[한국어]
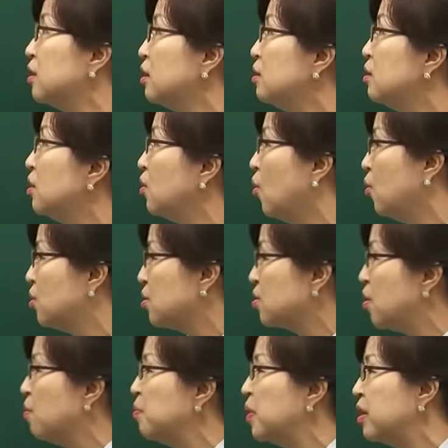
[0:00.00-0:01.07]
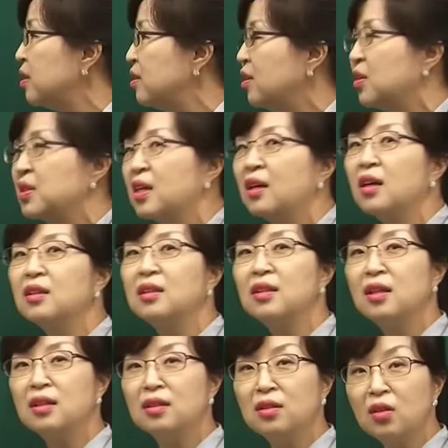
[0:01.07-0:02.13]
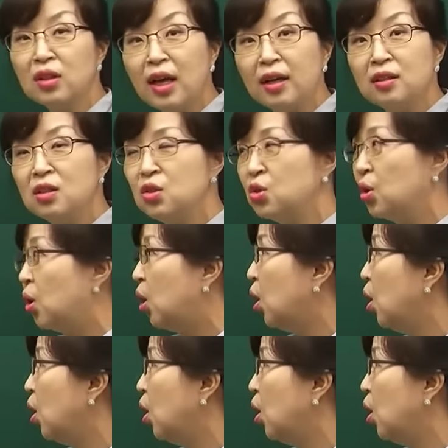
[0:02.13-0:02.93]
했는데 여기서 선배를 여자가 기다리는 건 아니죠.